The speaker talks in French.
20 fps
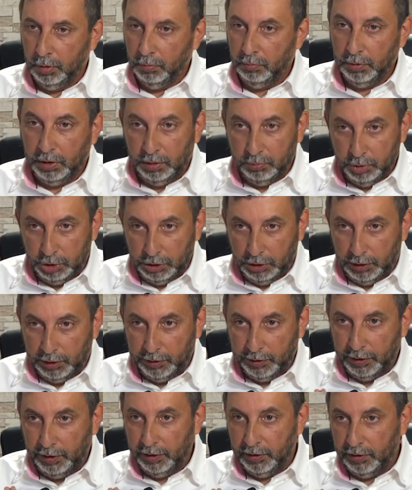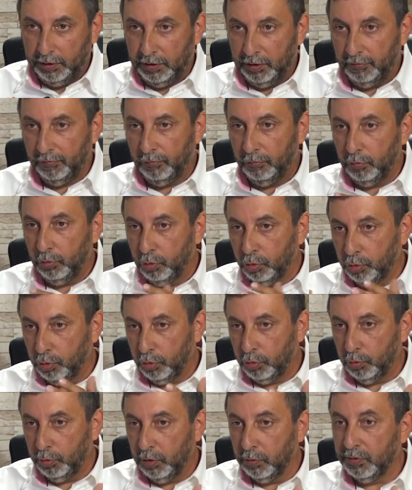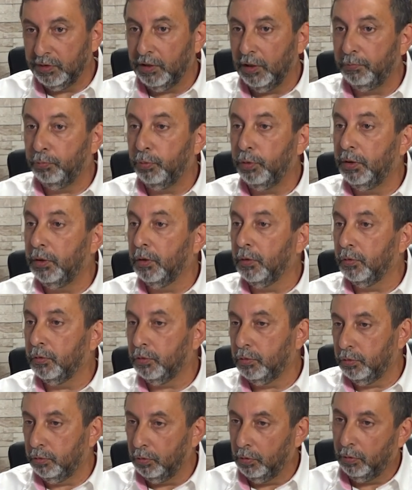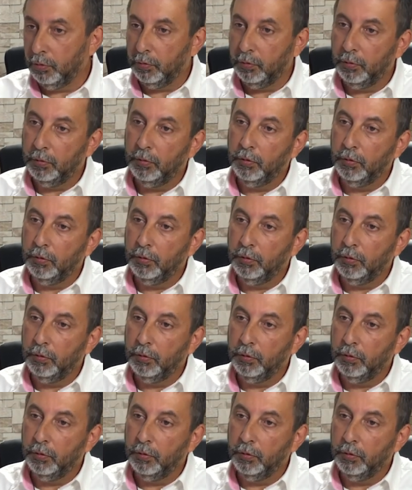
Madame Girardin était venue aujourd'hui en s'appuyant sur